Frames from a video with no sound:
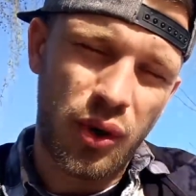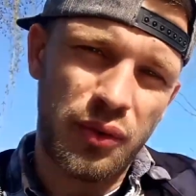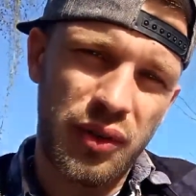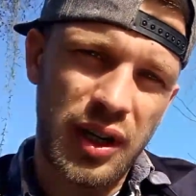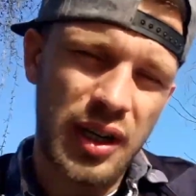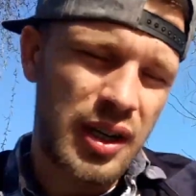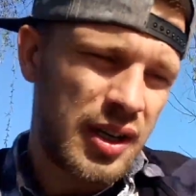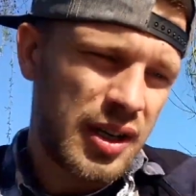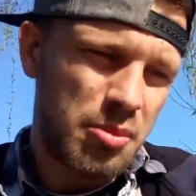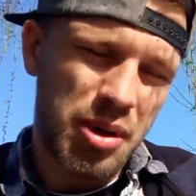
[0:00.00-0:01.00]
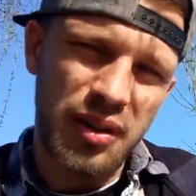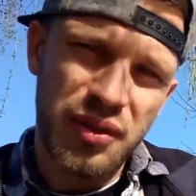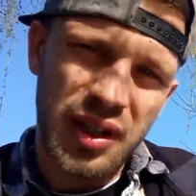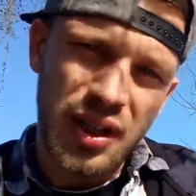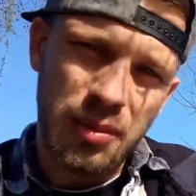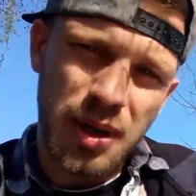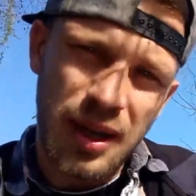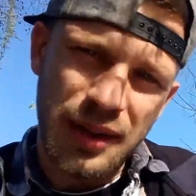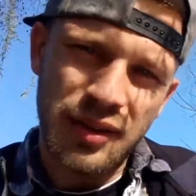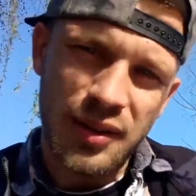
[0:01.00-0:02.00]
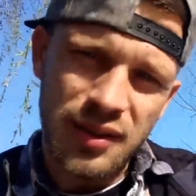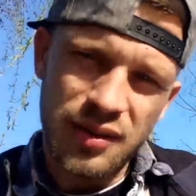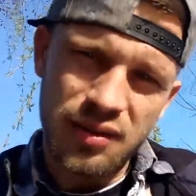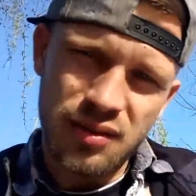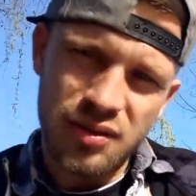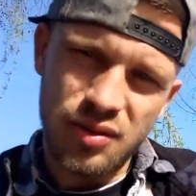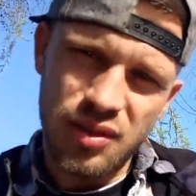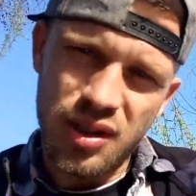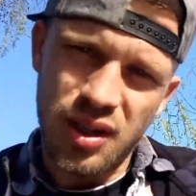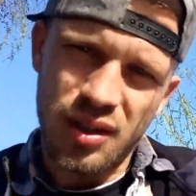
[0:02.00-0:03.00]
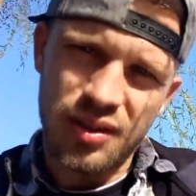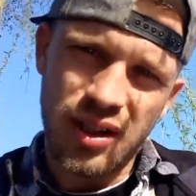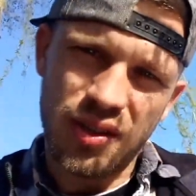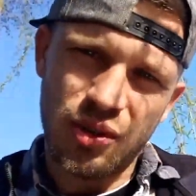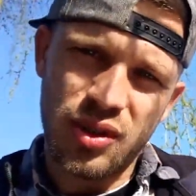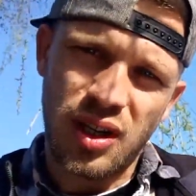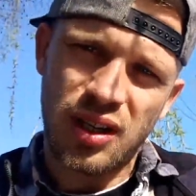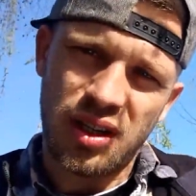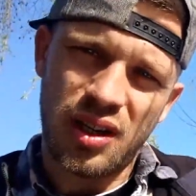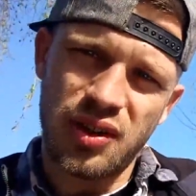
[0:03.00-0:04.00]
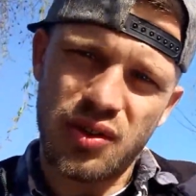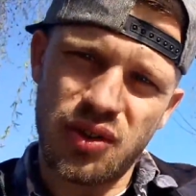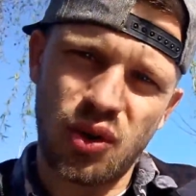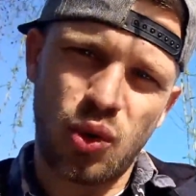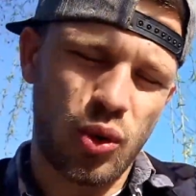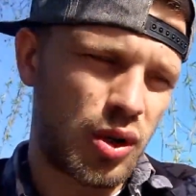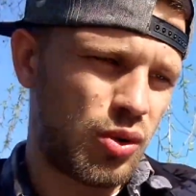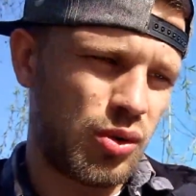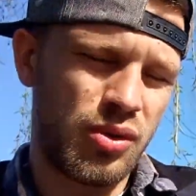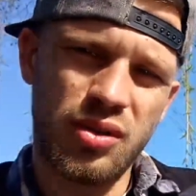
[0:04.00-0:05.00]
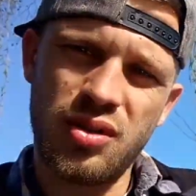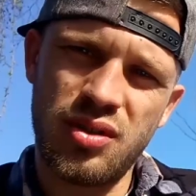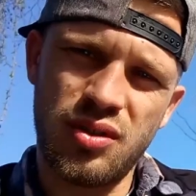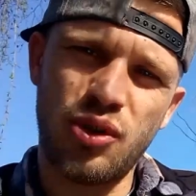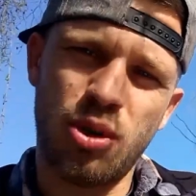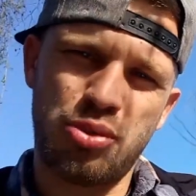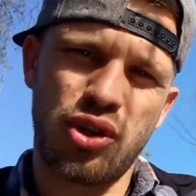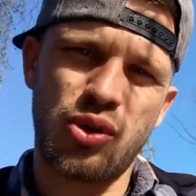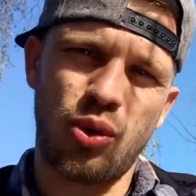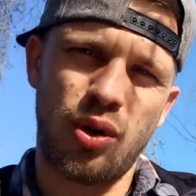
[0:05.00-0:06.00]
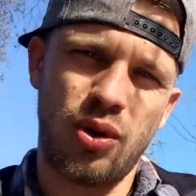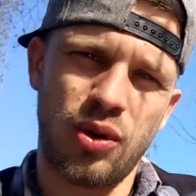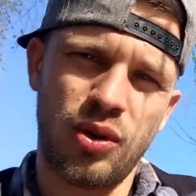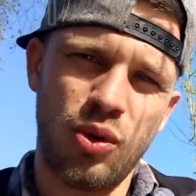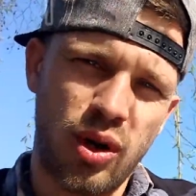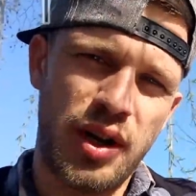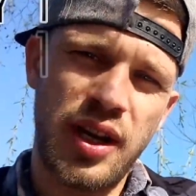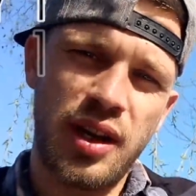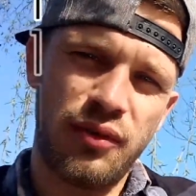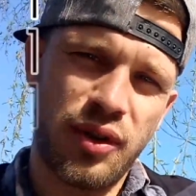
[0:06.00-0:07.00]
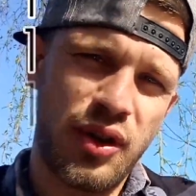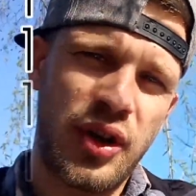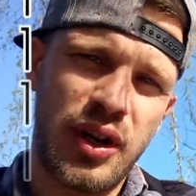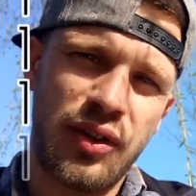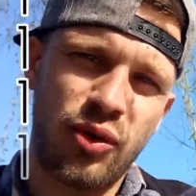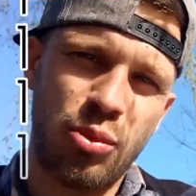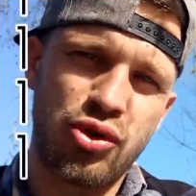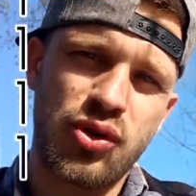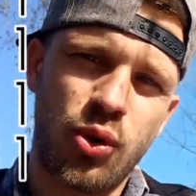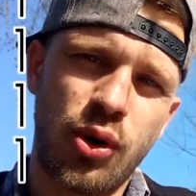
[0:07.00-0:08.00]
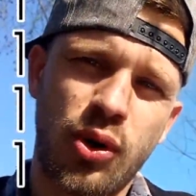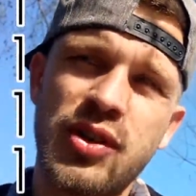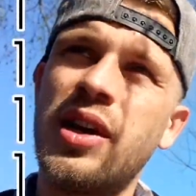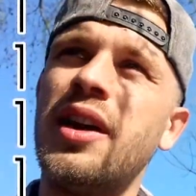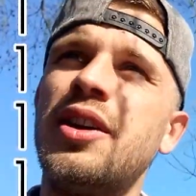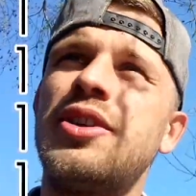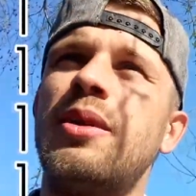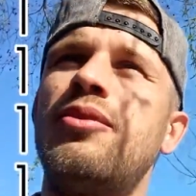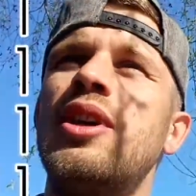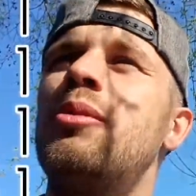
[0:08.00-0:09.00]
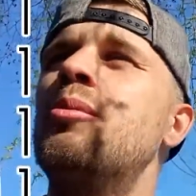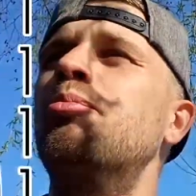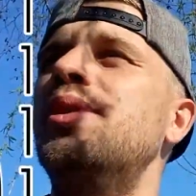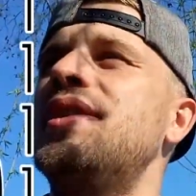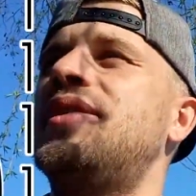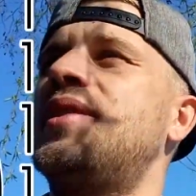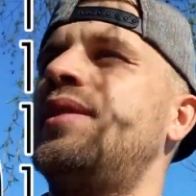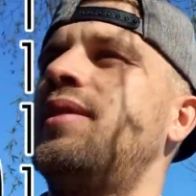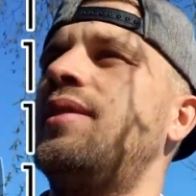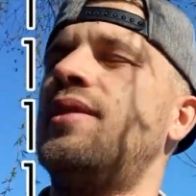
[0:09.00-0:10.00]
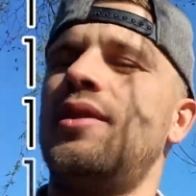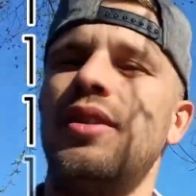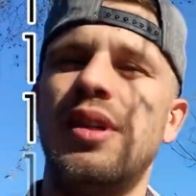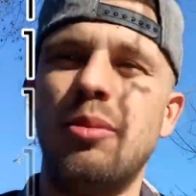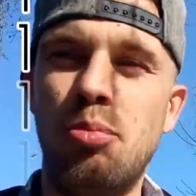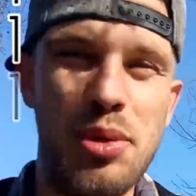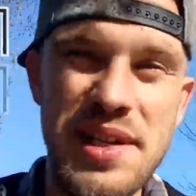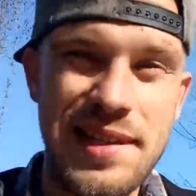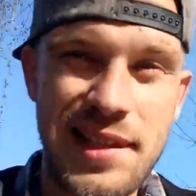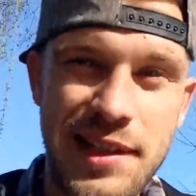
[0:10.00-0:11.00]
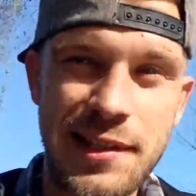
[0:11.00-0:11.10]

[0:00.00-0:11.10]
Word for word: Vorfach, paar weniger Mahnen. Und ja, Resultat ein kleines Rotauge. Ein hübsches Rotauge, oder nicht? Findet ihr nicht, dass es ein hübsches Rotauge ist? Tim wieder mit einem Biss. Biss.